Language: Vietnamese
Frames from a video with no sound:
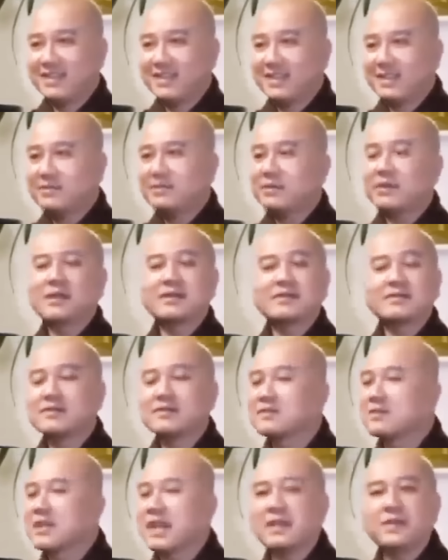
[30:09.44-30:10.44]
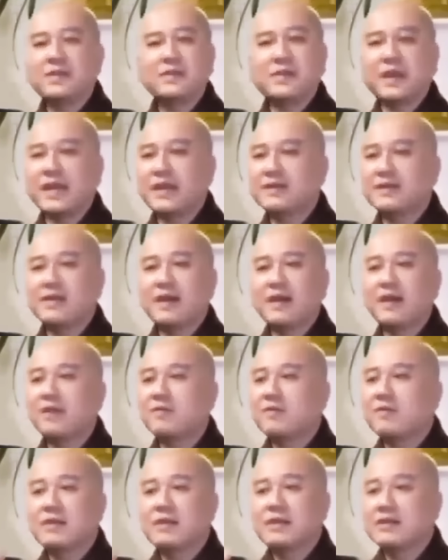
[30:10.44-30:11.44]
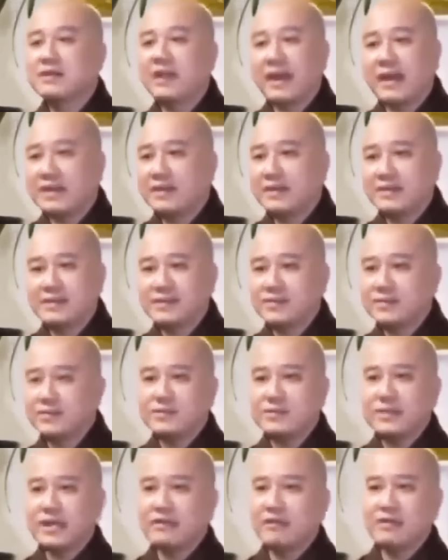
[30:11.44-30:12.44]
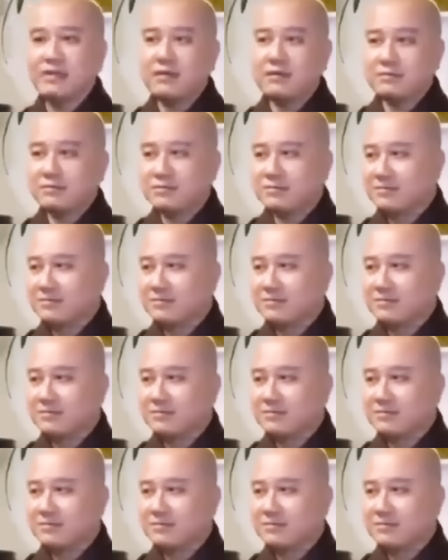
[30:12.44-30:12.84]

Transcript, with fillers: nhưng mà thật sự cây Noel đó không có liên hệ về Thiên Chúa Giáo hết.